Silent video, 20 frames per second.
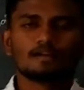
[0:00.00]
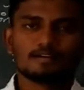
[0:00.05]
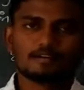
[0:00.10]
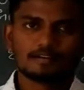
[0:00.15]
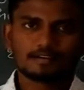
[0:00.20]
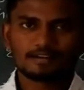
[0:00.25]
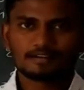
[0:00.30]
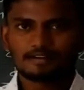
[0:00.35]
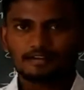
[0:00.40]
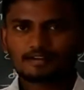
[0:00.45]

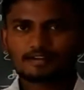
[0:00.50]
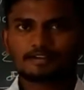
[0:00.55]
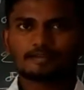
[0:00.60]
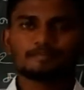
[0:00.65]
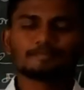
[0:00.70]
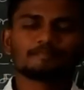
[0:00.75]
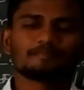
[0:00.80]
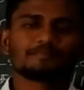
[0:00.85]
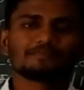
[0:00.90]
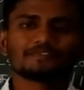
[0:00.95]
ஹே ஹாய்
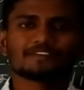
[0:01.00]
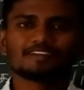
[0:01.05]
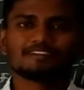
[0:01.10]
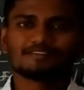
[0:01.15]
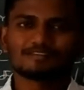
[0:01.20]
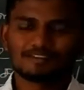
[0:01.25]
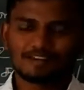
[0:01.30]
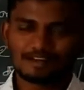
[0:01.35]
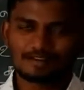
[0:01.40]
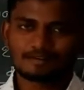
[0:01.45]

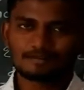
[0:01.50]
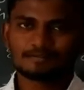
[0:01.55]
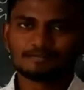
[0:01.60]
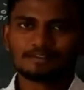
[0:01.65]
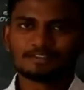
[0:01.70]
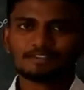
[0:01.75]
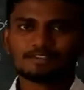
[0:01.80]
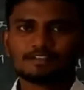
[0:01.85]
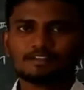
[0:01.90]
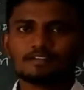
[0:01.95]
வணக்கம்
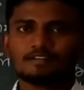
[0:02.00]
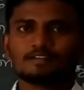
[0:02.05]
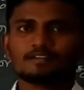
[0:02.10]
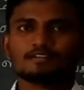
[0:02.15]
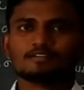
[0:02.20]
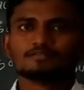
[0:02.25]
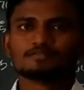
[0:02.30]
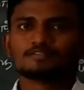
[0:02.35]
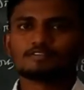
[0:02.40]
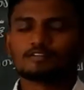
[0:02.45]

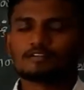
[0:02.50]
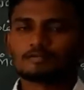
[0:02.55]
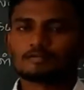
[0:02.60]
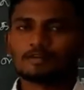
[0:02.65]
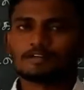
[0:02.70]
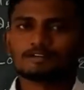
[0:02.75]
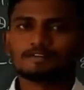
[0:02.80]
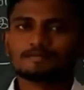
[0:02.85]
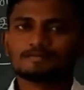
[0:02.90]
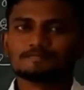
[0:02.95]
ஸோ நம்ம
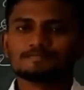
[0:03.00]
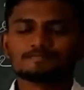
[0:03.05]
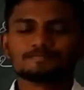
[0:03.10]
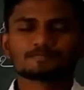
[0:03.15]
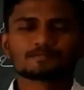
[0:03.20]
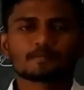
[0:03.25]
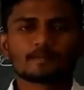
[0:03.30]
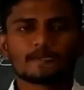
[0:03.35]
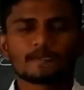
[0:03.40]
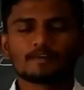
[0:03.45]

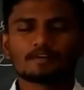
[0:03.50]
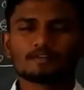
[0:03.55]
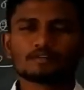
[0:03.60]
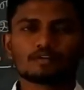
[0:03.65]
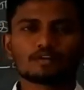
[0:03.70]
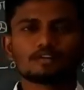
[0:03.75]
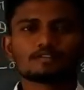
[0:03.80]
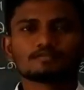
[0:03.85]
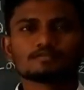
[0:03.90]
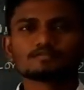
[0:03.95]

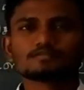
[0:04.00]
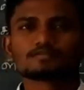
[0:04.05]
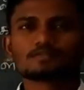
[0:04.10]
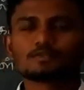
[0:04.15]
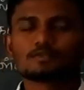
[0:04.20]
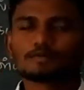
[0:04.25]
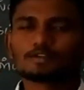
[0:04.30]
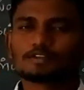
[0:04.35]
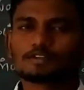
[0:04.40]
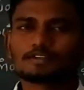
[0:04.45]
திருக்குறள்
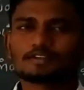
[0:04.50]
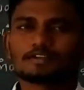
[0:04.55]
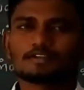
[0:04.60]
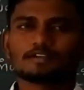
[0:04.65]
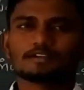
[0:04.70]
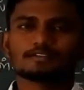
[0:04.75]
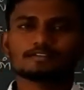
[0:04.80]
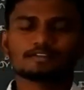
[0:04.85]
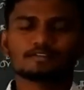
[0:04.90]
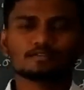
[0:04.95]
ஸ்கூல் புத்தகத்தில்
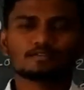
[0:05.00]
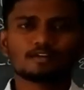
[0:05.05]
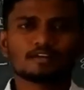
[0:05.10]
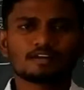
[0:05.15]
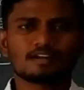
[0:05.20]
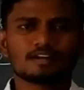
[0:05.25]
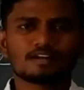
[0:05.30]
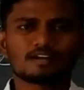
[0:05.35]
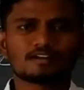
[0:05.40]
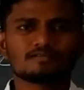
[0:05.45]
இருக்க திருக்குறள்
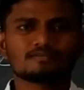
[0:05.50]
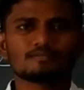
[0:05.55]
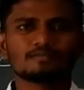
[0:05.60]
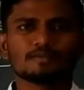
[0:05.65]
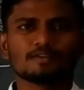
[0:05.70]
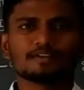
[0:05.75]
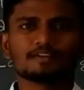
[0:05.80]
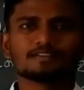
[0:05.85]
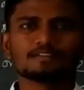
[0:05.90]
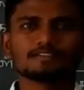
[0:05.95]

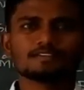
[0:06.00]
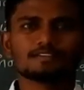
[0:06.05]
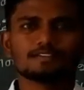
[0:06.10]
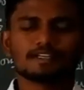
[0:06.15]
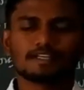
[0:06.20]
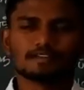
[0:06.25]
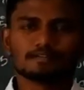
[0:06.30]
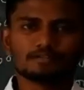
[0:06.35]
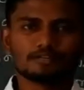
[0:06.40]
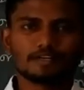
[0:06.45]
ஆரம்பிப்புலேருந்து
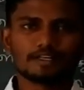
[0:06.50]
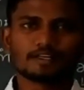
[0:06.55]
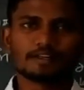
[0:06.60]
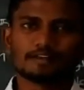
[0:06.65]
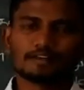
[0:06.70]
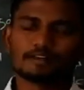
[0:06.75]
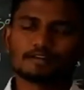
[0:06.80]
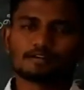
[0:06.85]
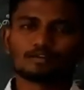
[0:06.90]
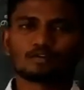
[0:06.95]
டென்த் வரைக்கும்
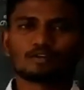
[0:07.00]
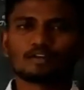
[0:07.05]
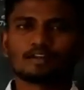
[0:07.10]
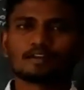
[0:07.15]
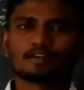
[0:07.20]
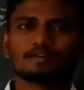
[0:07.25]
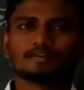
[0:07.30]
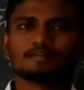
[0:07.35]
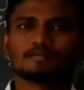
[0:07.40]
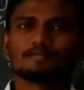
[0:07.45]
இருக்க குரல்
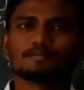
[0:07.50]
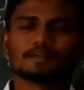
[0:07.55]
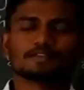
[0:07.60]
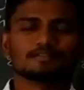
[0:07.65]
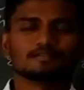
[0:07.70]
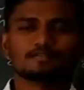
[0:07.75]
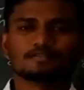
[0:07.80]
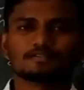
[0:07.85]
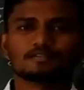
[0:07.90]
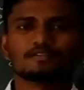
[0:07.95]
எல்லாம்
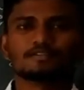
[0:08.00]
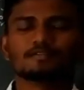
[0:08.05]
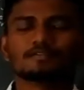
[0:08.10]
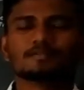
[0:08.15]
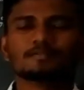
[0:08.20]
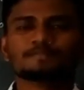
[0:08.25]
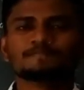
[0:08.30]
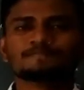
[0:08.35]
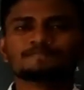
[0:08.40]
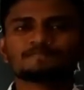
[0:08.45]
பார்த்துட்டு
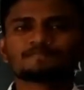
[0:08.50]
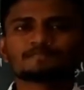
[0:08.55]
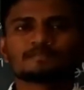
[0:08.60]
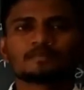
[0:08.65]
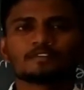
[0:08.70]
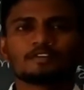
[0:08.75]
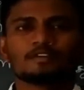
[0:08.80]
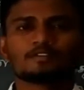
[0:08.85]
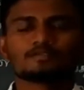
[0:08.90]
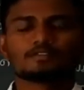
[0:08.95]
வந்துட்டுருக்கோம்
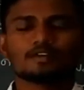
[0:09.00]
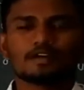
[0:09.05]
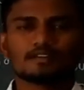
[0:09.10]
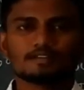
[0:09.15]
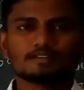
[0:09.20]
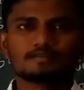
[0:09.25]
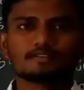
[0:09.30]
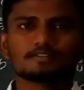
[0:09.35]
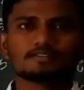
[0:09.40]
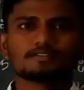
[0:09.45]
ஸோ
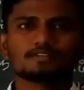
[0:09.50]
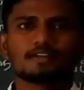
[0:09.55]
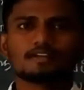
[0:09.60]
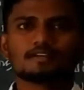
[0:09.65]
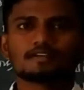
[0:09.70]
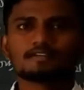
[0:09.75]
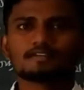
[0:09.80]
அந்த விதத்தில்